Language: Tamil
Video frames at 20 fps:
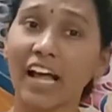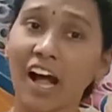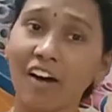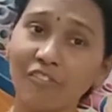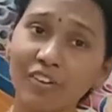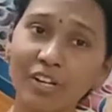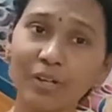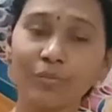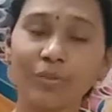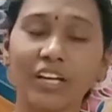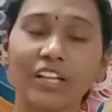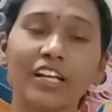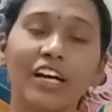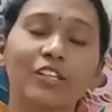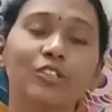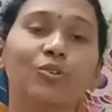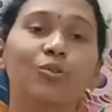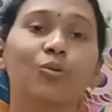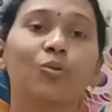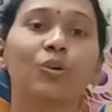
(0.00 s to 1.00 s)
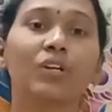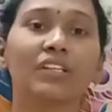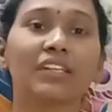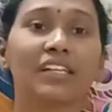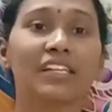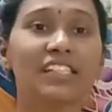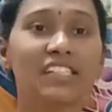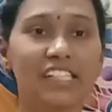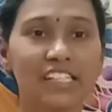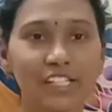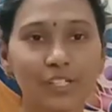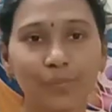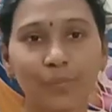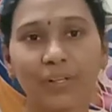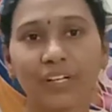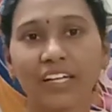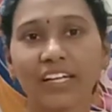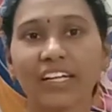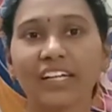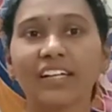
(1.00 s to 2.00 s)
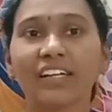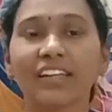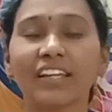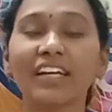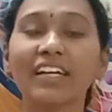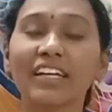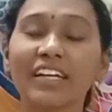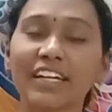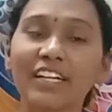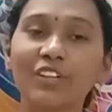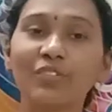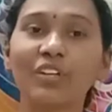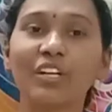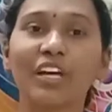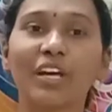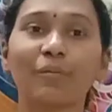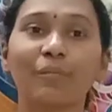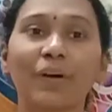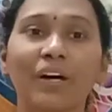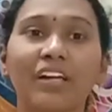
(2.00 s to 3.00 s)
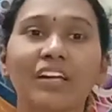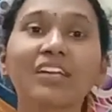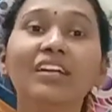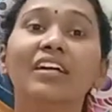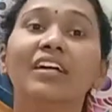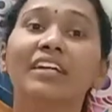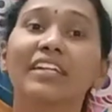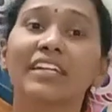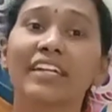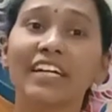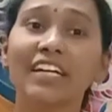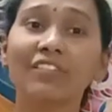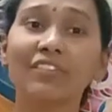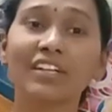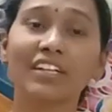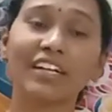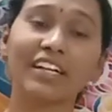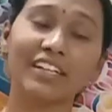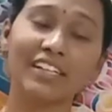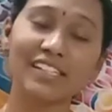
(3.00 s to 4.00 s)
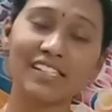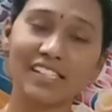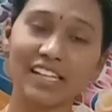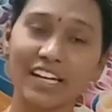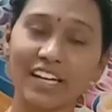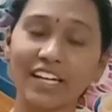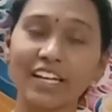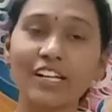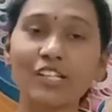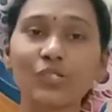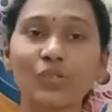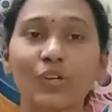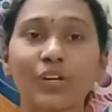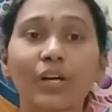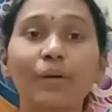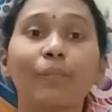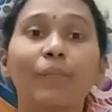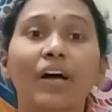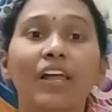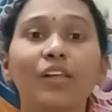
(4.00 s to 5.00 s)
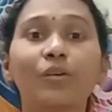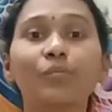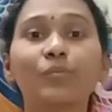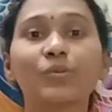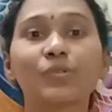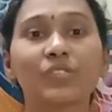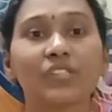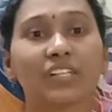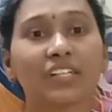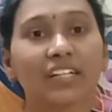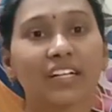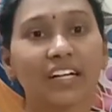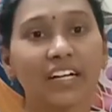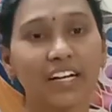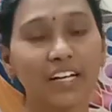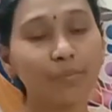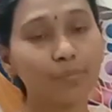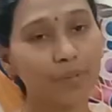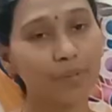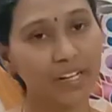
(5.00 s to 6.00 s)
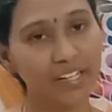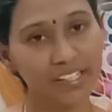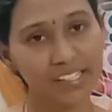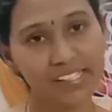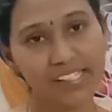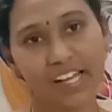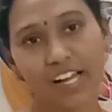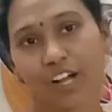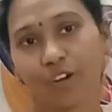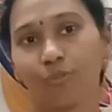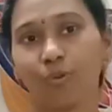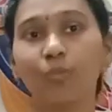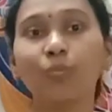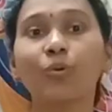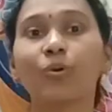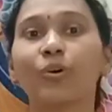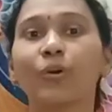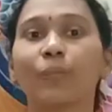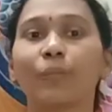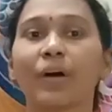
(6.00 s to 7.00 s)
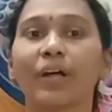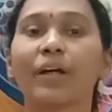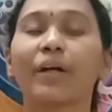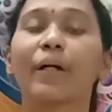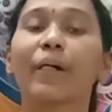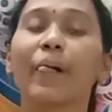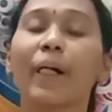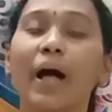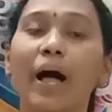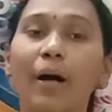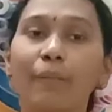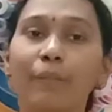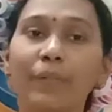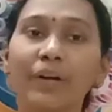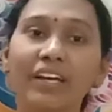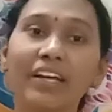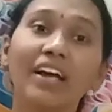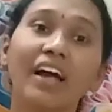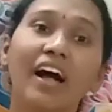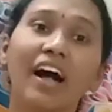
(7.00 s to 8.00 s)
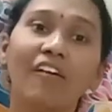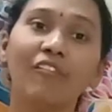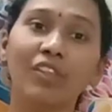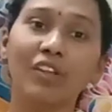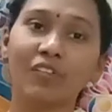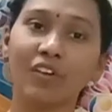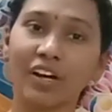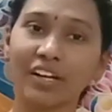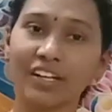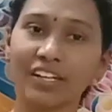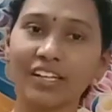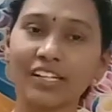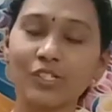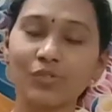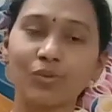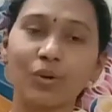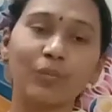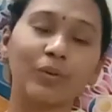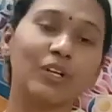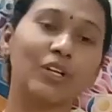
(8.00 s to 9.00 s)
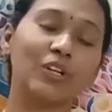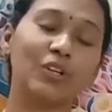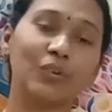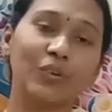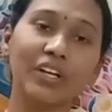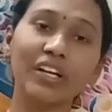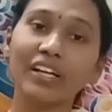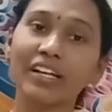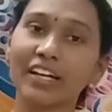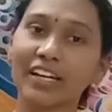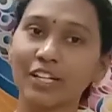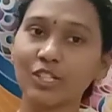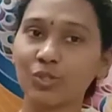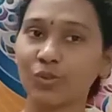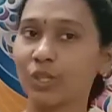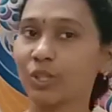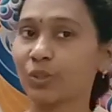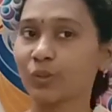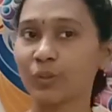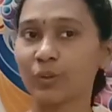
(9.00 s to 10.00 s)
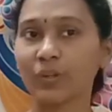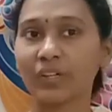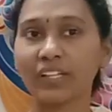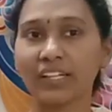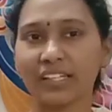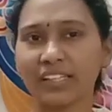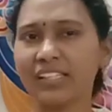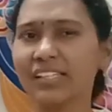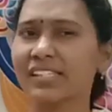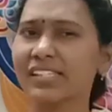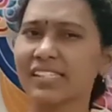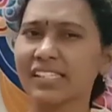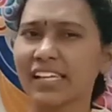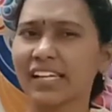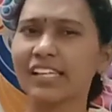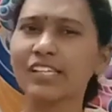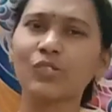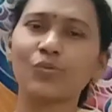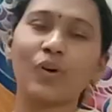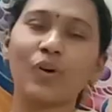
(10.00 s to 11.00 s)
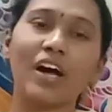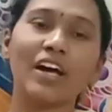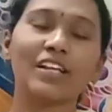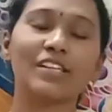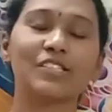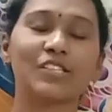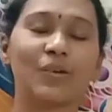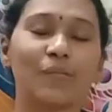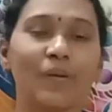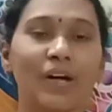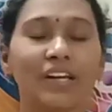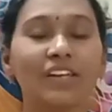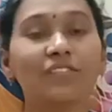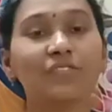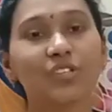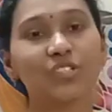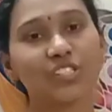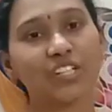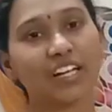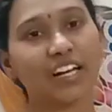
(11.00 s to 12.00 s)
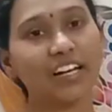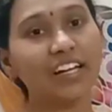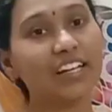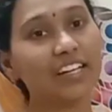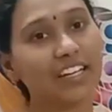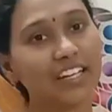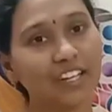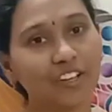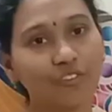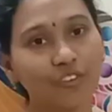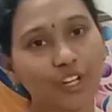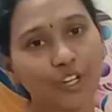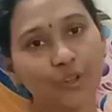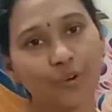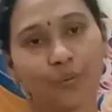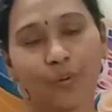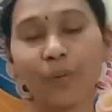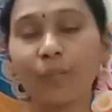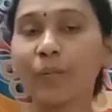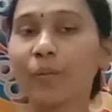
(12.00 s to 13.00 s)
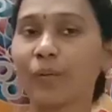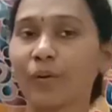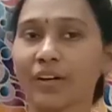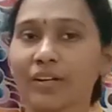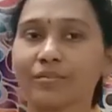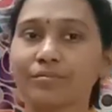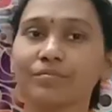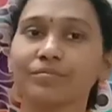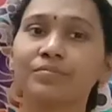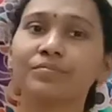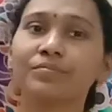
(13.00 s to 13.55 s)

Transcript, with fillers: அவருங்க ஏதாவது கூட்டத்தில் சின்ன பிள்ளைங்கள் இருந்தால் கேள்வி கேட்பார் கேள்வி கேட்டு சரியாக சொன்னால் பல புஸ்தகங்களை பரிசாகவும் கொடுப்பார் அப்படி அந்த வாரியார் சுவாமிகளினுடைய நகைச்சுவை துணுக்கிலிருந்து சில சுவாரஸ்யமான விஷயங்களை இன்றைக்கி வீடியோவாக போடுறேன்